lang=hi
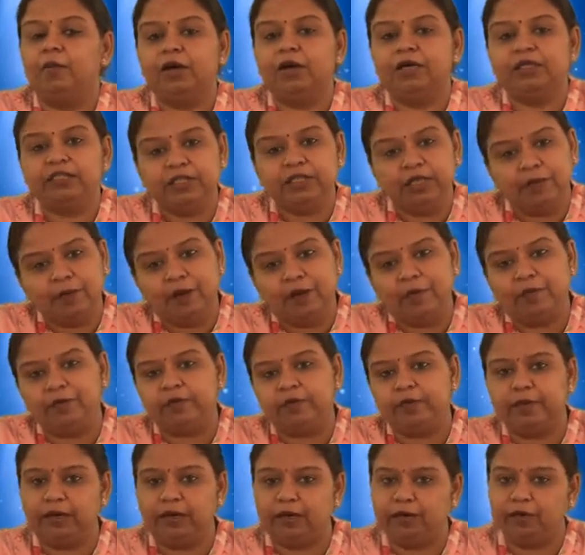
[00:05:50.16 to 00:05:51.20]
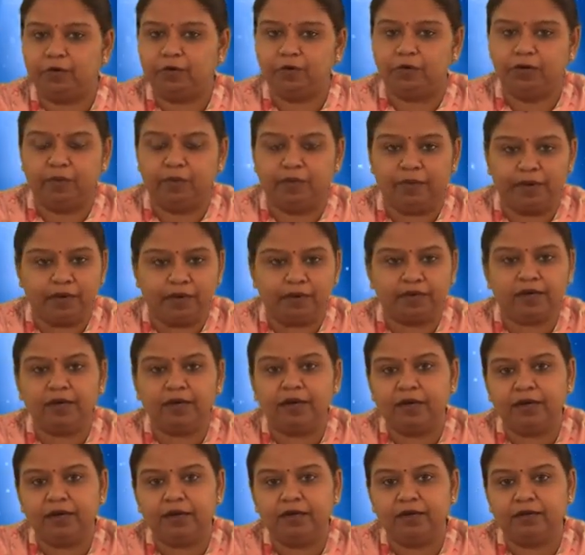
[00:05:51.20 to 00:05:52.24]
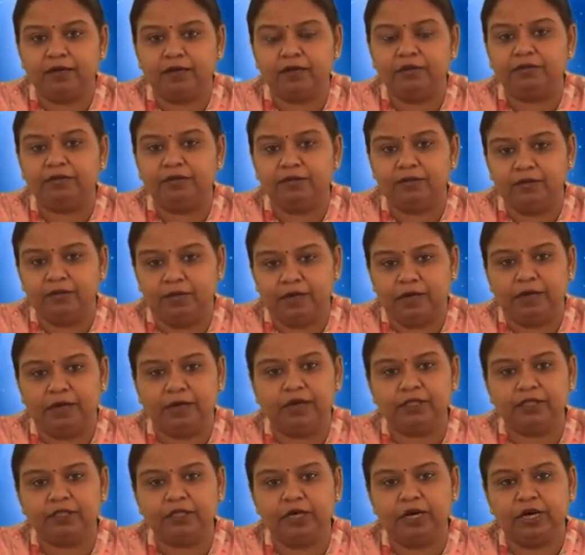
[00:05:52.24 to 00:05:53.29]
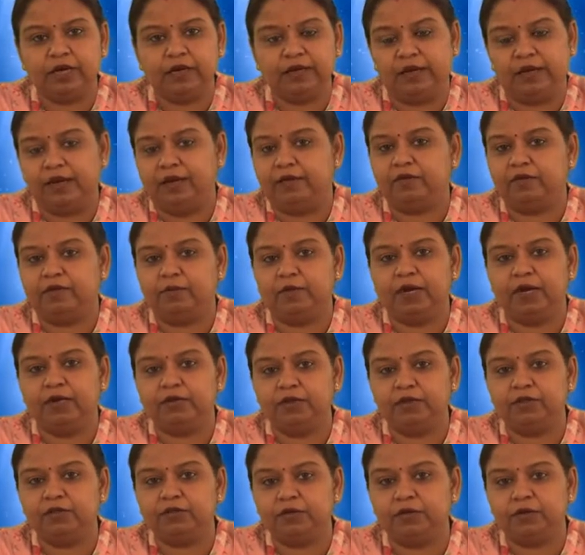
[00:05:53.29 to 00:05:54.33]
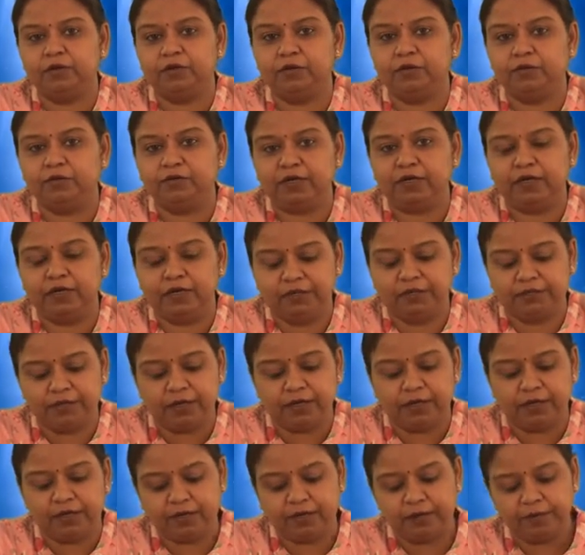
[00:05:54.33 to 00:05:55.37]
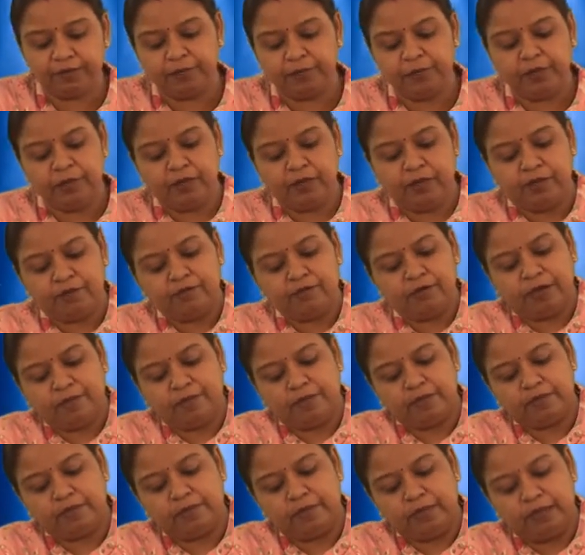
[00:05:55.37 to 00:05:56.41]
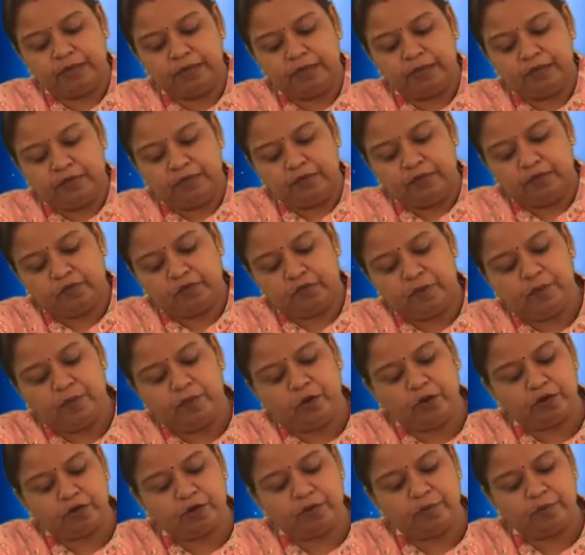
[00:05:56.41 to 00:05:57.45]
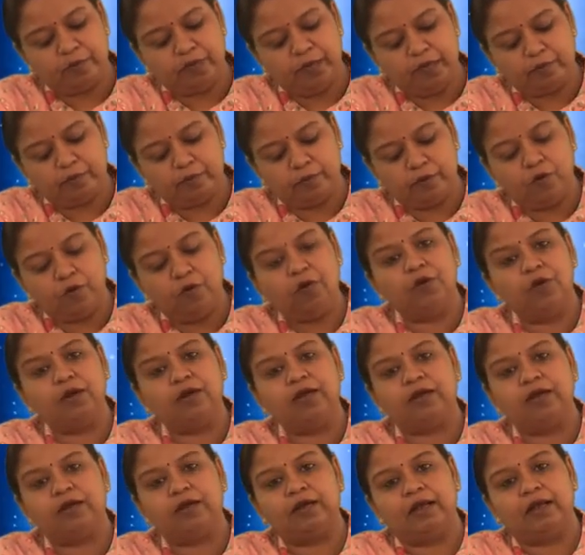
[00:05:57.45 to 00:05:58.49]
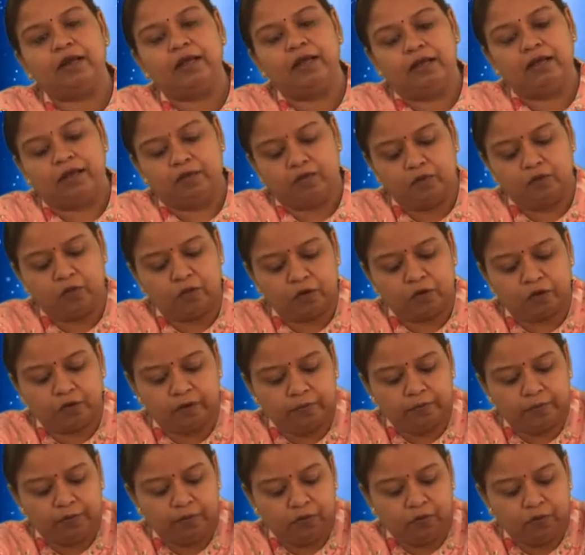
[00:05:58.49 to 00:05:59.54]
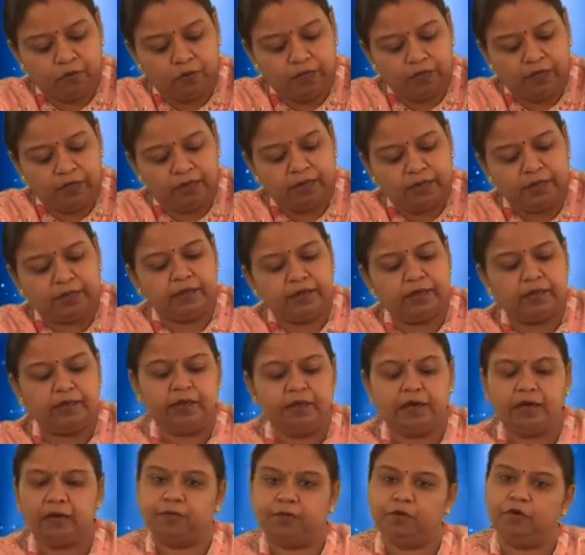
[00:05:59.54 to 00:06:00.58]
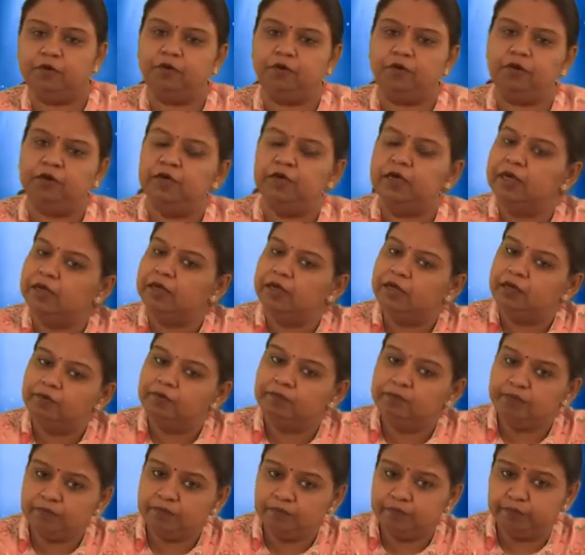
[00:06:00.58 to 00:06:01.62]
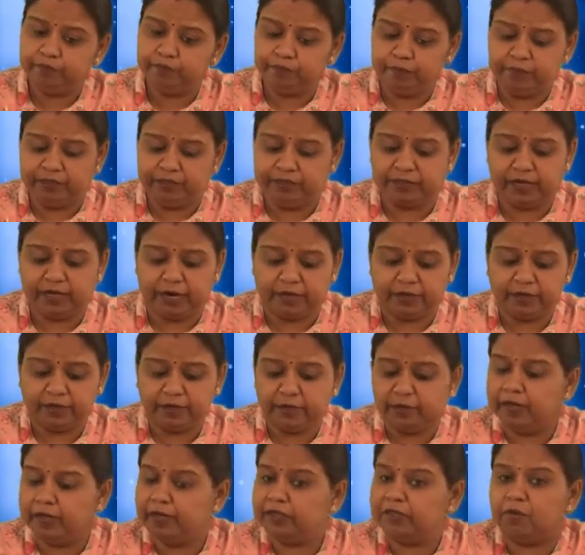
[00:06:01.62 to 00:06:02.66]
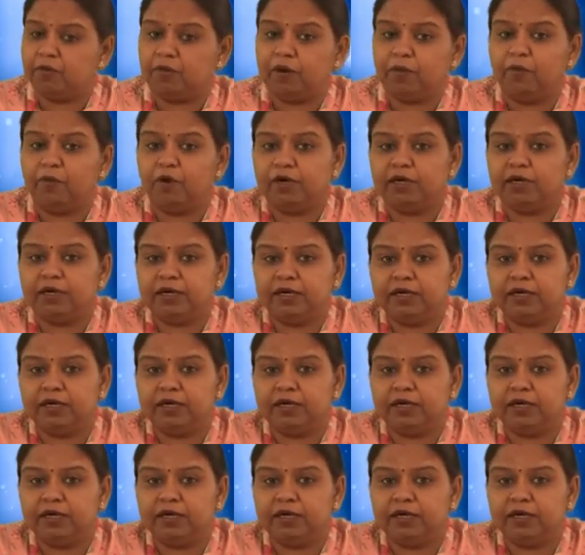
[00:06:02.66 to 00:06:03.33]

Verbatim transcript: बट जब आप इसमें अगर कोई प्लांट लगाने लगाना चाह रहे हैं एज ए प्लांटर इसको यूज़ करना चाह रहे हैं तो आप इसमें इसके बॉटम में आपको होल करना रहेगा तो बॉटम में होल करने के लिए आपको स्टार्टिंग में ही जब आप बॉटल